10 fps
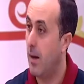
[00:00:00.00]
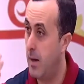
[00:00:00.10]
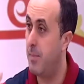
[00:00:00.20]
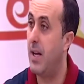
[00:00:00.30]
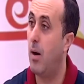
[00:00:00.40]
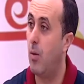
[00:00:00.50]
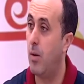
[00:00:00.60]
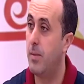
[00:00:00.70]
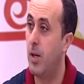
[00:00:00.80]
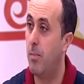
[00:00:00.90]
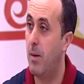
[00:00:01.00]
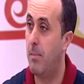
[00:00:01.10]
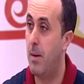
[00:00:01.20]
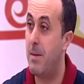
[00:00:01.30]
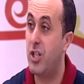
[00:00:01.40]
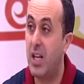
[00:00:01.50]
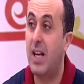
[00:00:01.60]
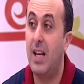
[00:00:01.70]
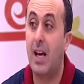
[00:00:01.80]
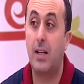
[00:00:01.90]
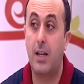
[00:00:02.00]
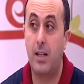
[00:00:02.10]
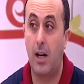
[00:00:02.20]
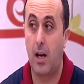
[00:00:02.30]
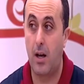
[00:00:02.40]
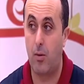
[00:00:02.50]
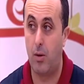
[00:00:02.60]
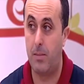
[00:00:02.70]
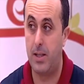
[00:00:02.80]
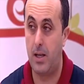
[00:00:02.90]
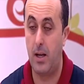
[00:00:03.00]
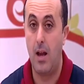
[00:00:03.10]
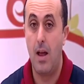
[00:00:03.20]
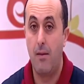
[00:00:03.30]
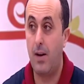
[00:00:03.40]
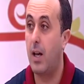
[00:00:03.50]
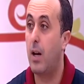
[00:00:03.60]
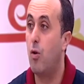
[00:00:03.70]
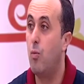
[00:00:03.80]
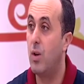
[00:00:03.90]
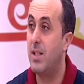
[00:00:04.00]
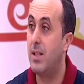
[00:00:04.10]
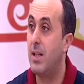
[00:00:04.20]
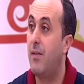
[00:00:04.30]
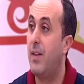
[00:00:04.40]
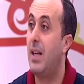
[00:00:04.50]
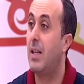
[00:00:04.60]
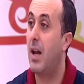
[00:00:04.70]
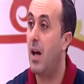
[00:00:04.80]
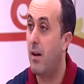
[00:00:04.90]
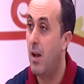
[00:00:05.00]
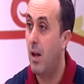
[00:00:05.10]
نبداو نبداو بالمشاكل اللي يقدر يدير الخرقوم مثلا فالخرقوم هو تيساهم في اضرار